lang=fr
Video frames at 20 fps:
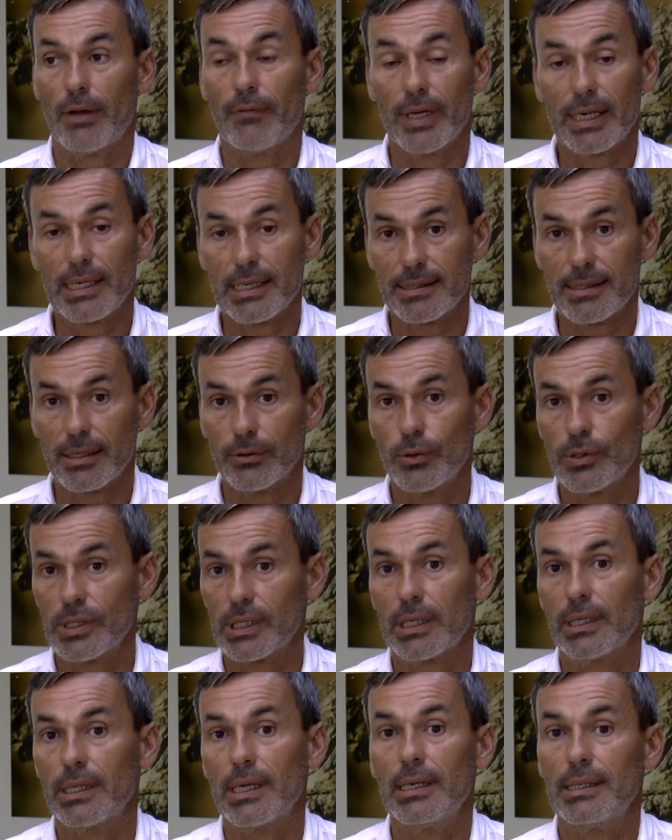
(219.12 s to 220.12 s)
avec les
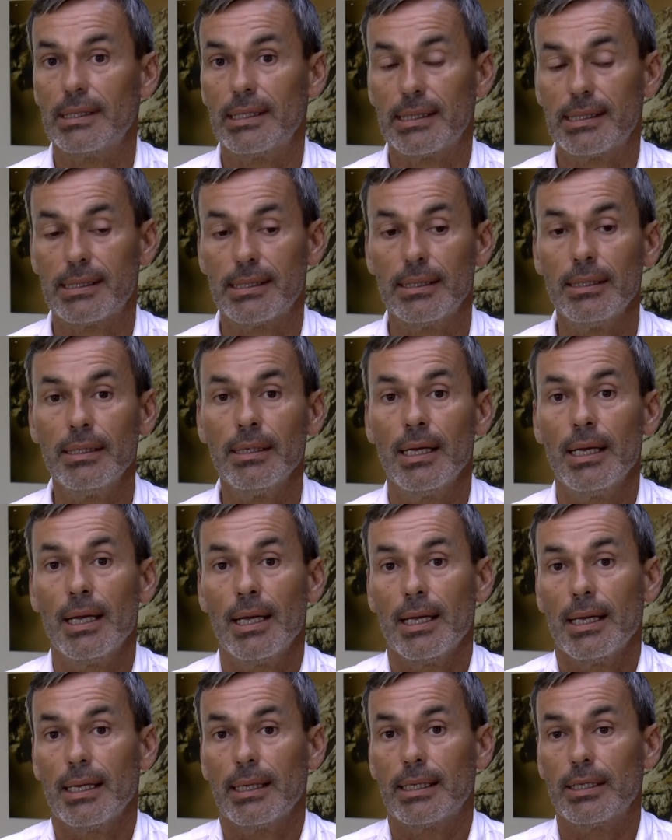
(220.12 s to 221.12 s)
industriels d'ici
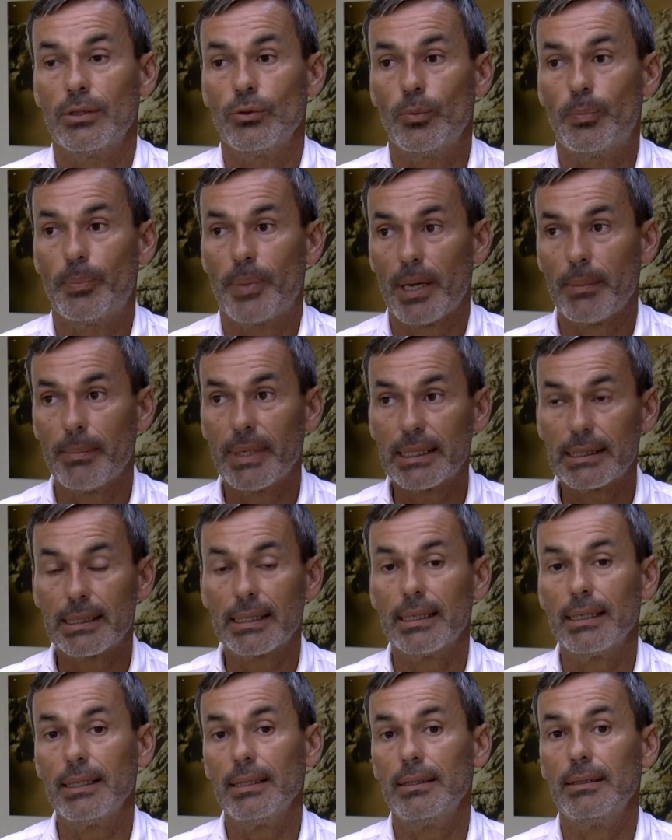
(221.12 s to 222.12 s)
qui nous
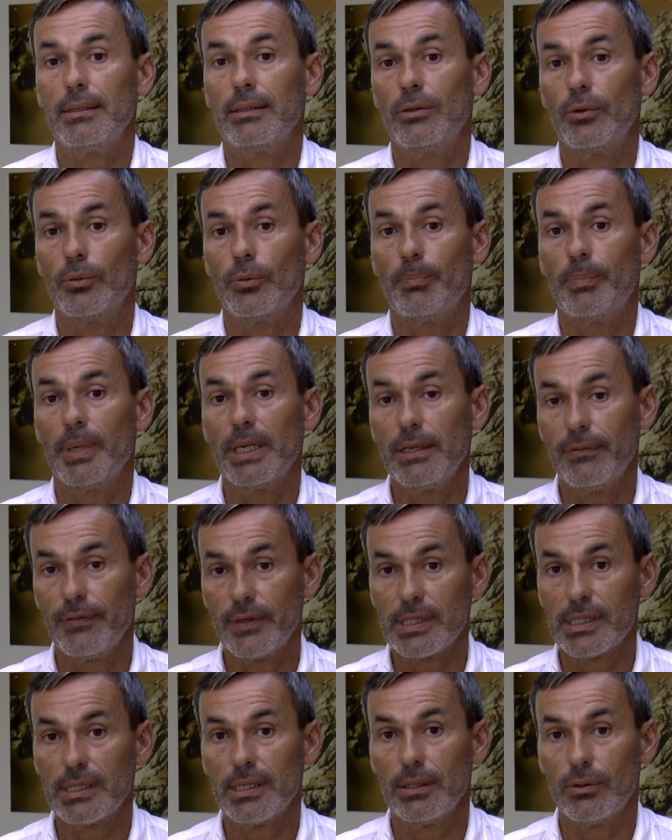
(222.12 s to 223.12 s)
permettrait de
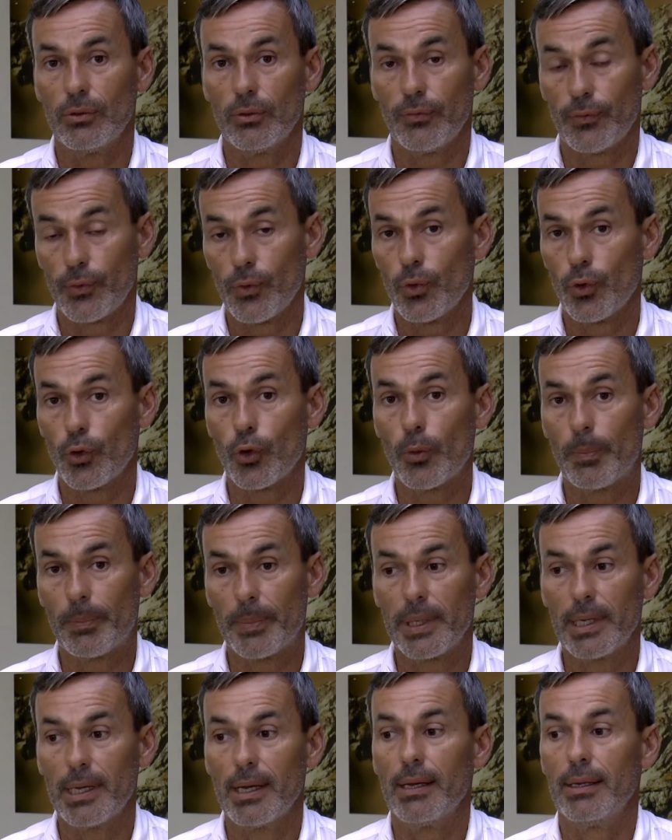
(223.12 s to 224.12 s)
bénéficier de fonds
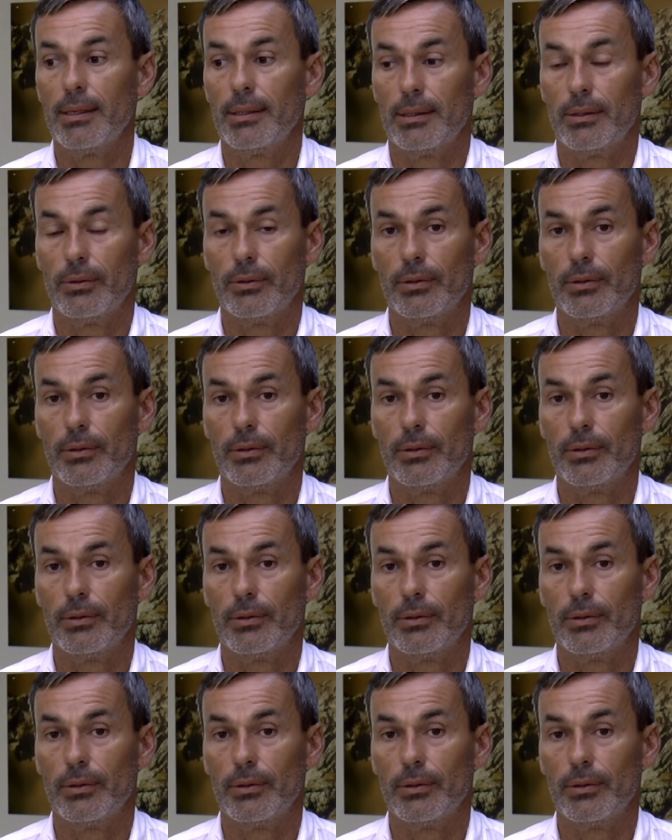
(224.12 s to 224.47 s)
européens